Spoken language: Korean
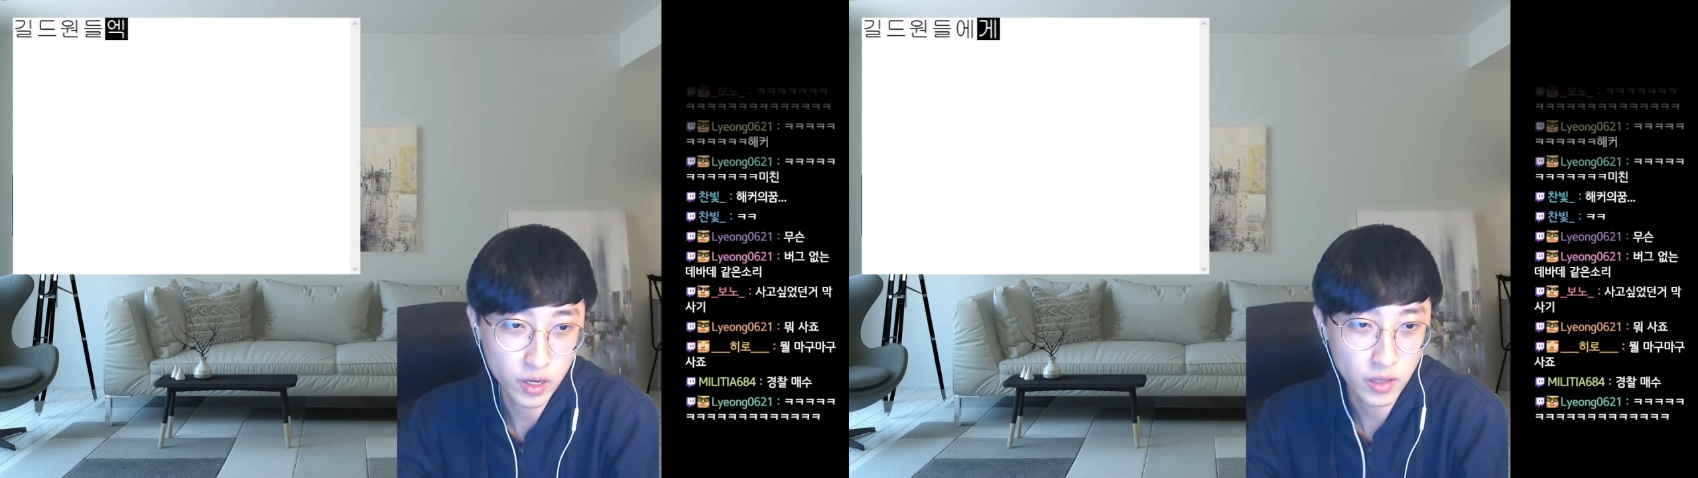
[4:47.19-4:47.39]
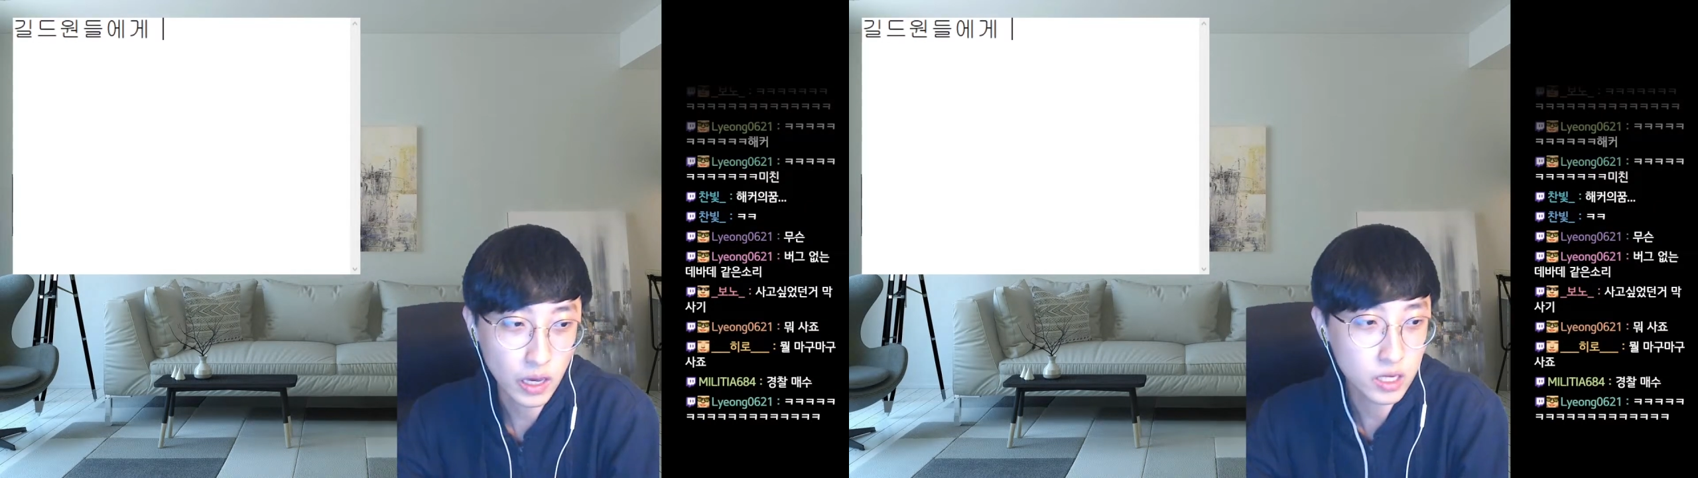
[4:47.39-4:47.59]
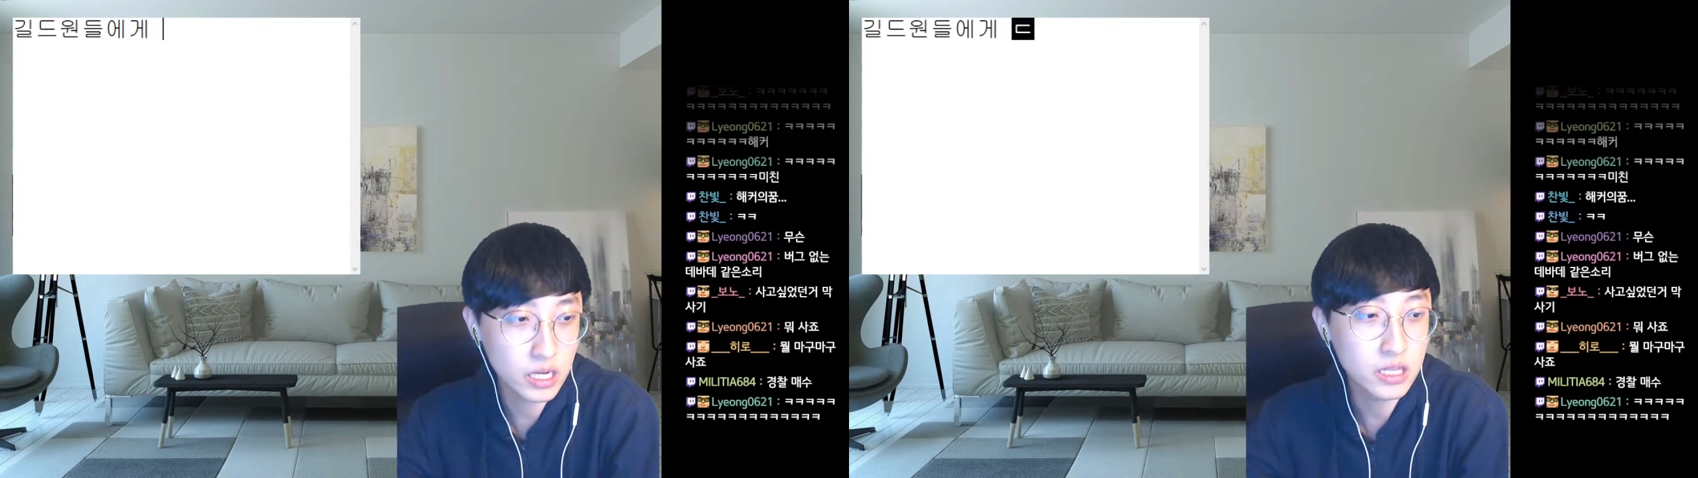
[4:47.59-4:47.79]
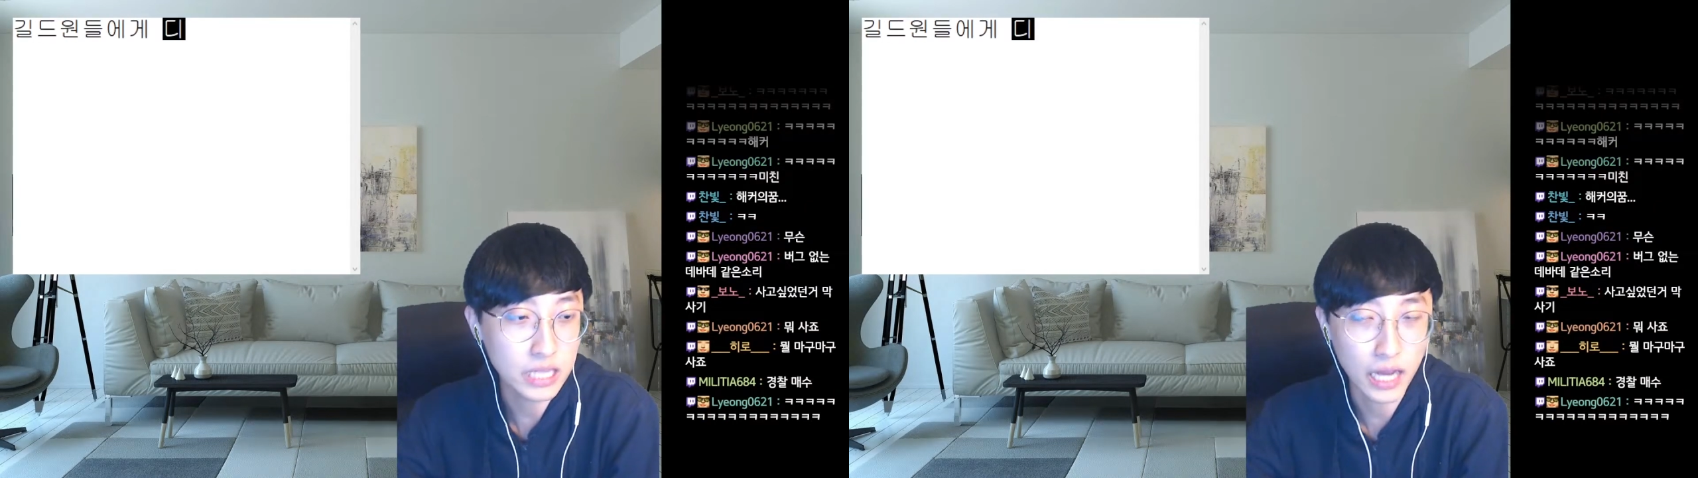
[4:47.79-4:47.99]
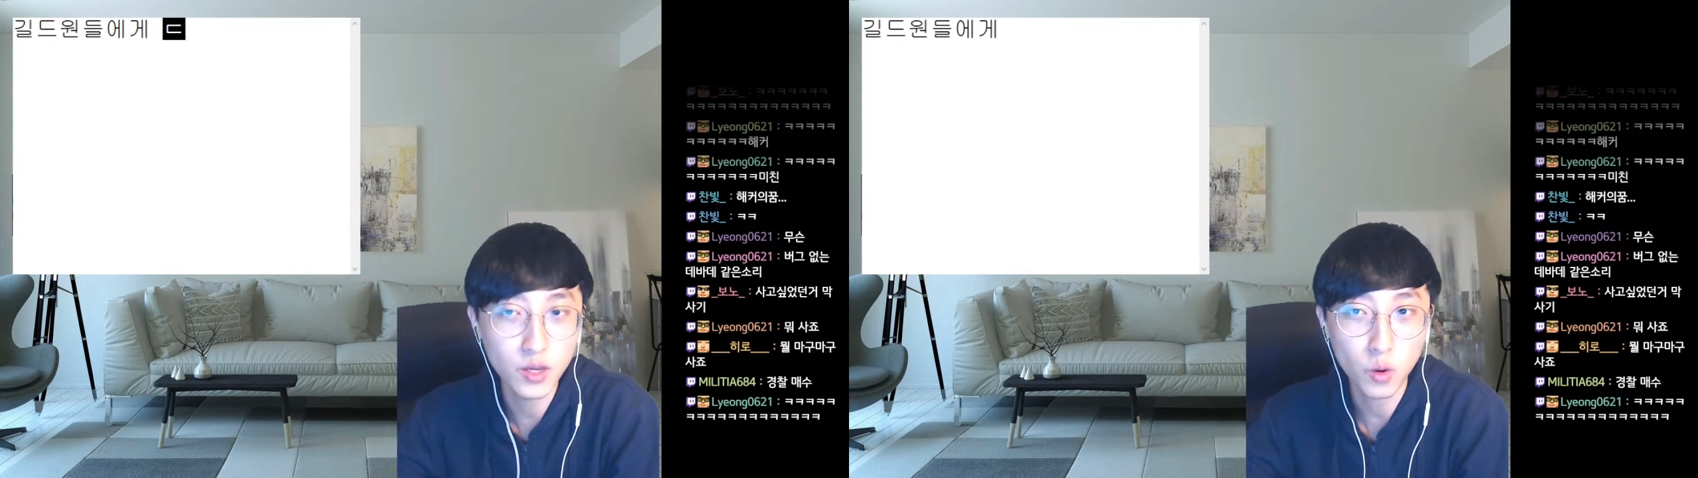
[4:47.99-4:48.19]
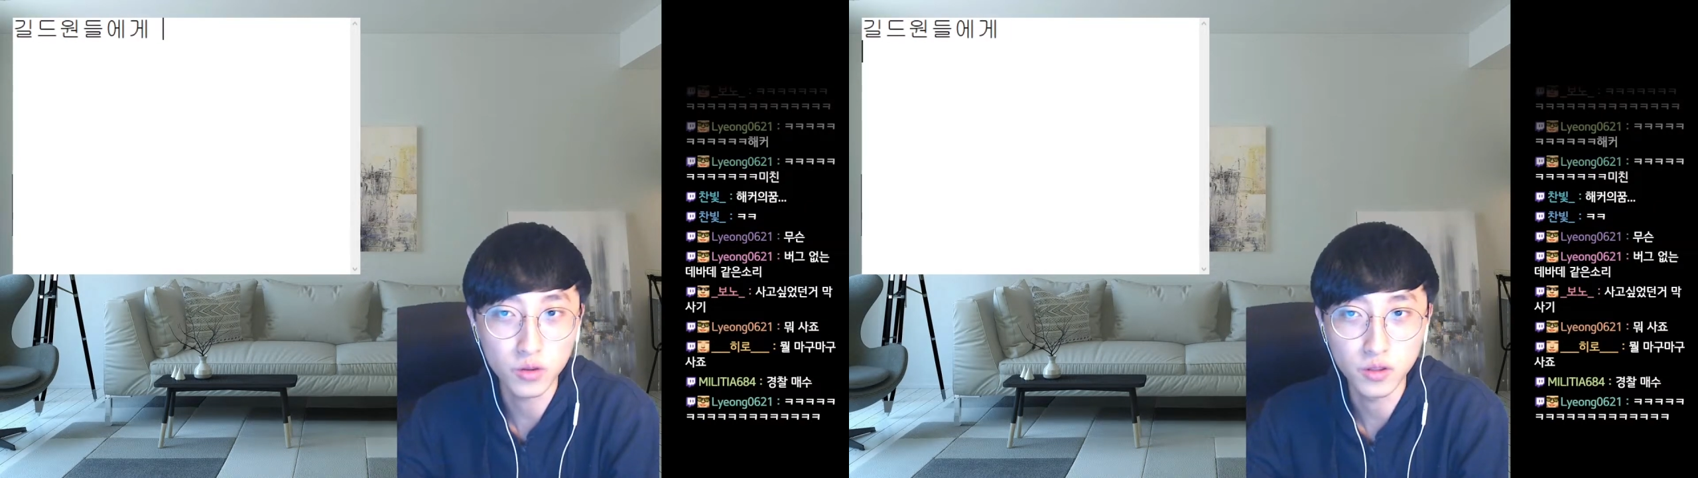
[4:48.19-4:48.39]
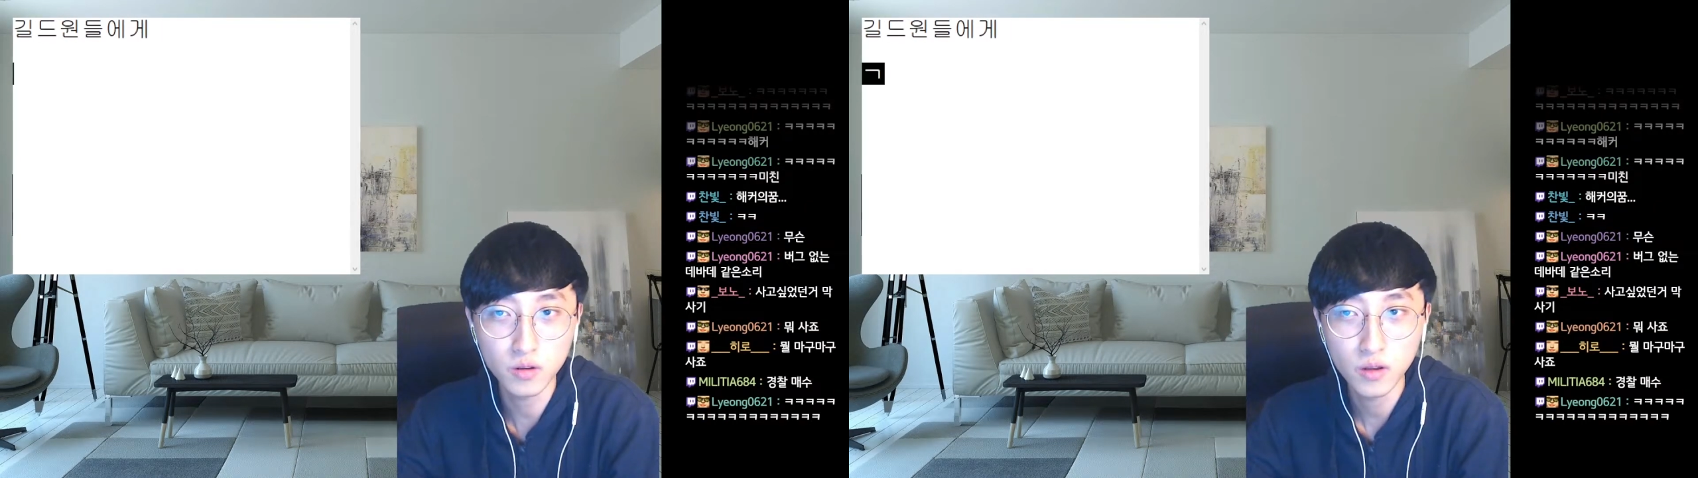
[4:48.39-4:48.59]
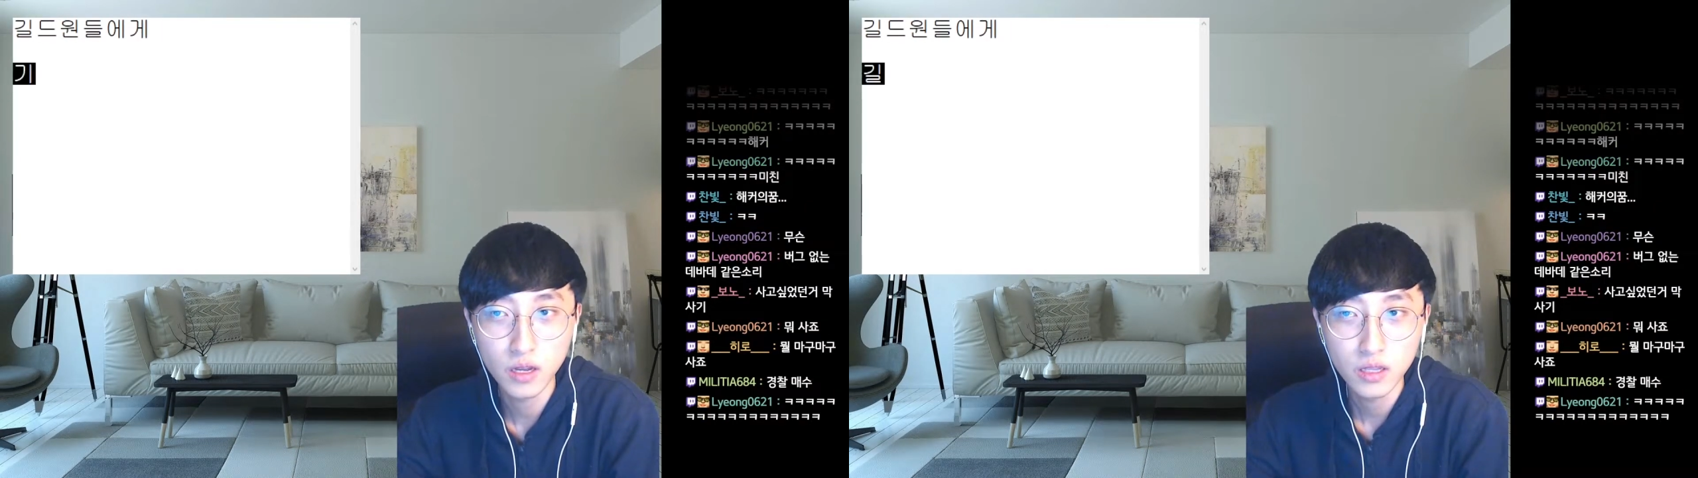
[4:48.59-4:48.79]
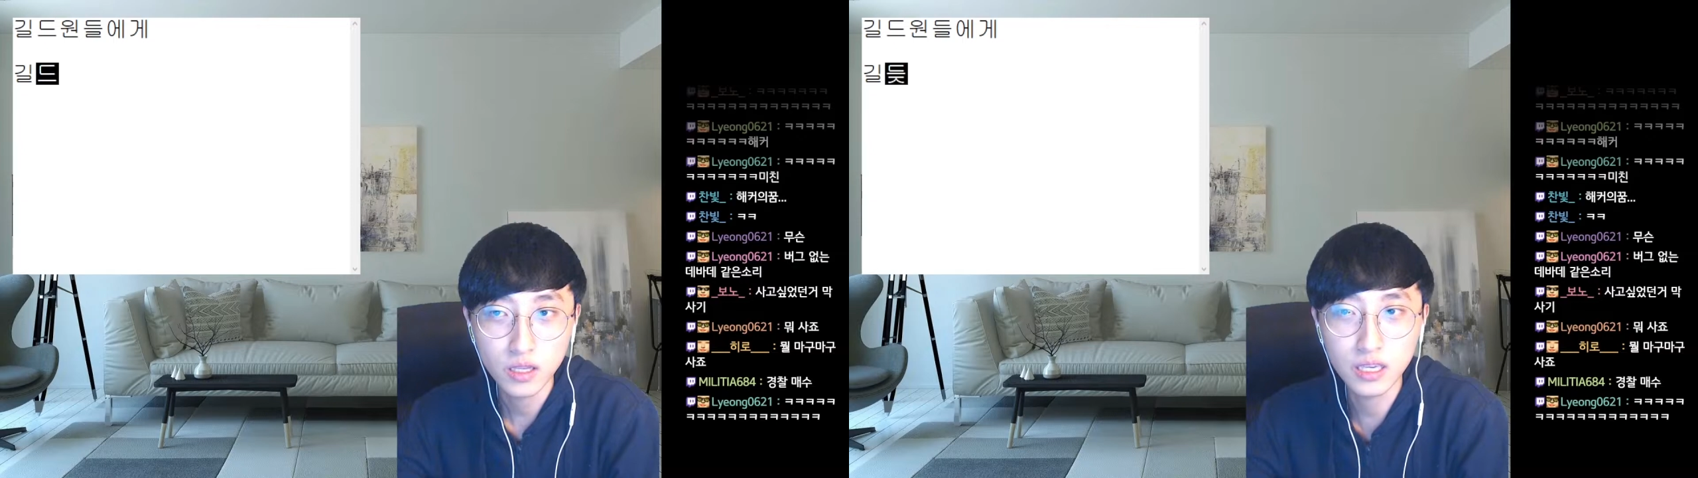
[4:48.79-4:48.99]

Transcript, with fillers: 내가 길드장이었거든요 내가 네,